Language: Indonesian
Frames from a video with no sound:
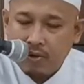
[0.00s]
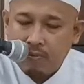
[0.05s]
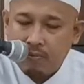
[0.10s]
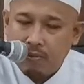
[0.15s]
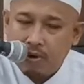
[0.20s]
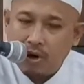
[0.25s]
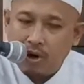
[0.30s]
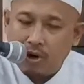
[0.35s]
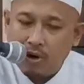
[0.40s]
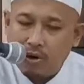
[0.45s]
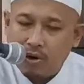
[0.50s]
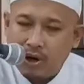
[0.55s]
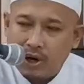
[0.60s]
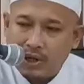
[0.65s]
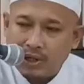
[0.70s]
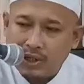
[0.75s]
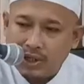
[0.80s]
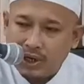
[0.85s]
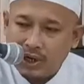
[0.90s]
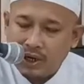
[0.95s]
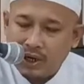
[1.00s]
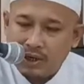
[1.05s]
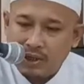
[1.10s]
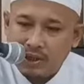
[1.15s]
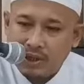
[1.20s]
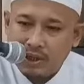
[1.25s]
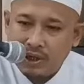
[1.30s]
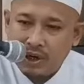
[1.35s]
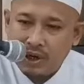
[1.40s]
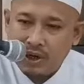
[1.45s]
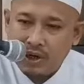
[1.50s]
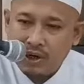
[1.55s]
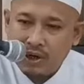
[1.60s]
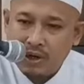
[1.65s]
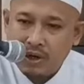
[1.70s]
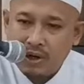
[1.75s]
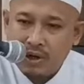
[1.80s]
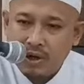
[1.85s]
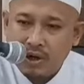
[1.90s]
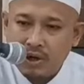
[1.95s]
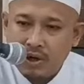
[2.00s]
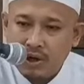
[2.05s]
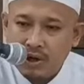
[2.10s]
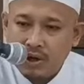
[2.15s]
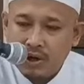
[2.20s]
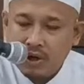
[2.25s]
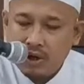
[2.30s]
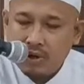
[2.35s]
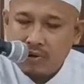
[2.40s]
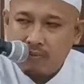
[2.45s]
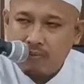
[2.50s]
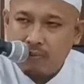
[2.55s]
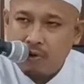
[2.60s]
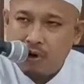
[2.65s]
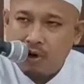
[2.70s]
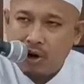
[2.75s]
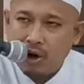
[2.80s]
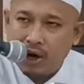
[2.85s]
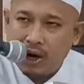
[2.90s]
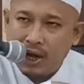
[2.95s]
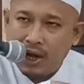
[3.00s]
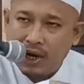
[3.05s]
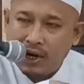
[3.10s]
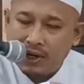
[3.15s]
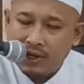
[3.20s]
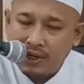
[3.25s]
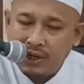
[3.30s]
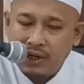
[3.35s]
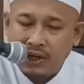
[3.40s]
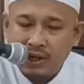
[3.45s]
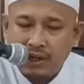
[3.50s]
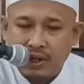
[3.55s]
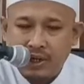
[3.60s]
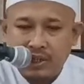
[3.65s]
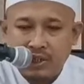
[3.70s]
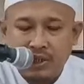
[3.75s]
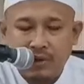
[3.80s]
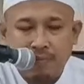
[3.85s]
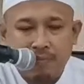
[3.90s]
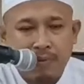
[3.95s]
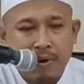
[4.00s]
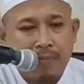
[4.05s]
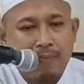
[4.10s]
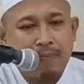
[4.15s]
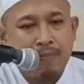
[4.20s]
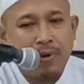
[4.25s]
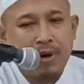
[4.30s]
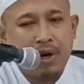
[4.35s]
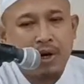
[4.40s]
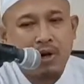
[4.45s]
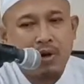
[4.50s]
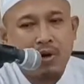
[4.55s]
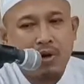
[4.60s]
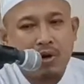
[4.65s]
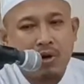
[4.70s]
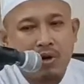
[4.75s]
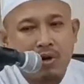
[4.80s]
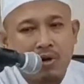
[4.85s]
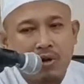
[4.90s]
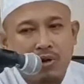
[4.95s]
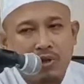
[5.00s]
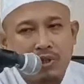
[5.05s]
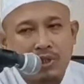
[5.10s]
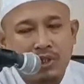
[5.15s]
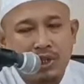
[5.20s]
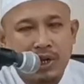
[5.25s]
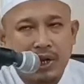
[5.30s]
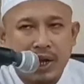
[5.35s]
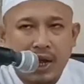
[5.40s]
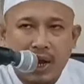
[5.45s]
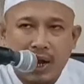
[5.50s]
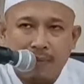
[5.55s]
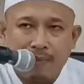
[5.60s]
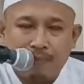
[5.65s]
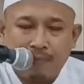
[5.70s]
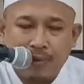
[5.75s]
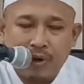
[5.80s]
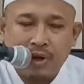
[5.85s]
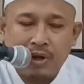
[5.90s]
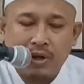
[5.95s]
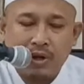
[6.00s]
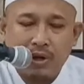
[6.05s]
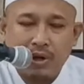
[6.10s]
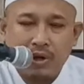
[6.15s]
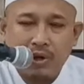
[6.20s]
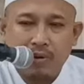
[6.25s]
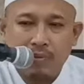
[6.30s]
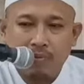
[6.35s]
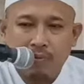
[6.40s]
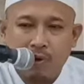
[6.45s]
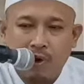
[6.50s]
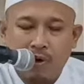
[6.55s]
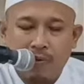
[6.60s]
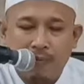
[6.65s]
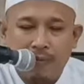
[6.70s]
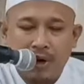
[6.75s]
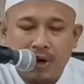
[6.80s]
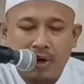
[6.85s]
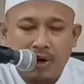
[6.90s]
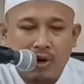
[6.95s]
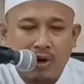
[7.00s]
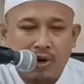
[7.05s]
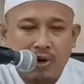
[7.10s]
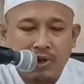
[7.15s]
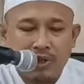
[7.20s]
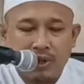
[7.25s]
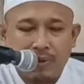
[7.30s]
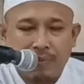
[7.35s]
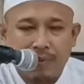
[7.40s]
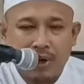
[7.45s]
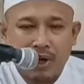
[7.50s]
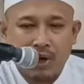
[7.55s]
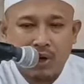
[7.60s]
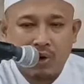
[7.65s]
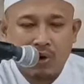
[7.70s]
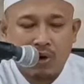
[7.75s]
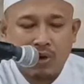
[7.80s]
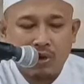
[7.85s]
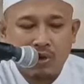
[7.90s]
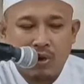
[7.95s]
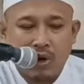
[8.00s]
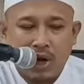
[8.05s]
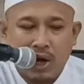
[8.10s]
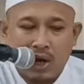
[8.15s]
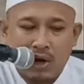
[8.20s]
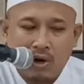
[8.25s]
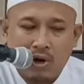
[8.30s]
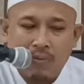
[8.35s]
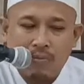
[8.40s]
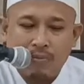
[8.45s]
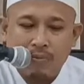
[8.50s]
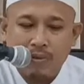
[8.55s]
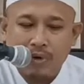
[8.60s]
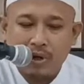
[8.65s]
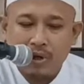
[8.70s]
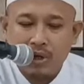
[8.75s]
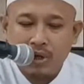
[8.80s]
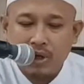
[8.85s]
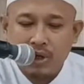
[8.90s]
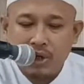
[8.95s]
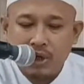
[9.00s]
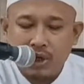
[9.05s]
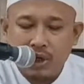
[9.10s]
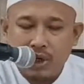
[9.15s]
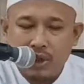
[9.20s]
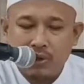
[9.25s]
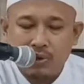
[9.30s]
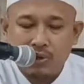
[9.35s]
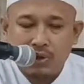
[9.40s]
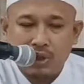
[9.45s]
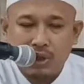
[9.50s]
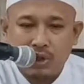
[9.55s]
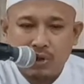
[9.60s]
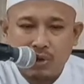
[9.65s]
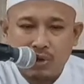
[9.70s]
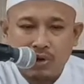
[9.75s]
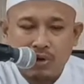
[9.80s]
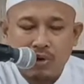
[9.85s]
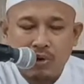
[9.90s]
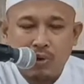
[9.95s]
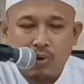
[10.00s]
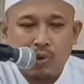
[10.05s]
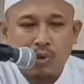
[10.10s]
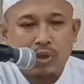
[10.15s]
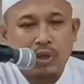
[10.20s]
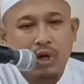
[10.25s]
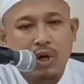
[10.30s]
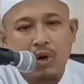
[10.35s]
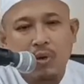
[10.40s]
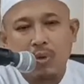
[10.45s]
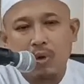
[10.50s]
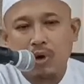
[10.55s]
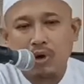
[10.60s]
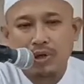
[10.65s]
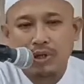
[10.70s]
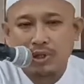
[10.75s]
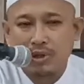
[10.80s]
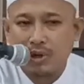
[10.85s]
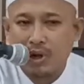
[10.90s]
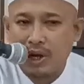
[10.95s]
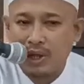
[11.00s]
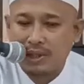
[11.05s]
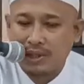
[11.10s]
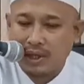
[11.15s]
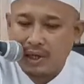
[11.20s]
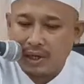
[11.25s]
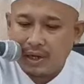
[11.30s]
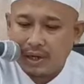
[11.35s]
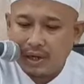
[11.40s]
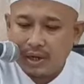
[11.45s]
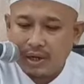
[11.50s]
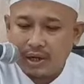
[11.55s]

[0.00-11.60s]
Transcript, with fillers: mboh orang sengaja mboh laline sebab perkara sing api, mboh perkara sing makruh atau haram itu sedaya kudu dikodoi salate.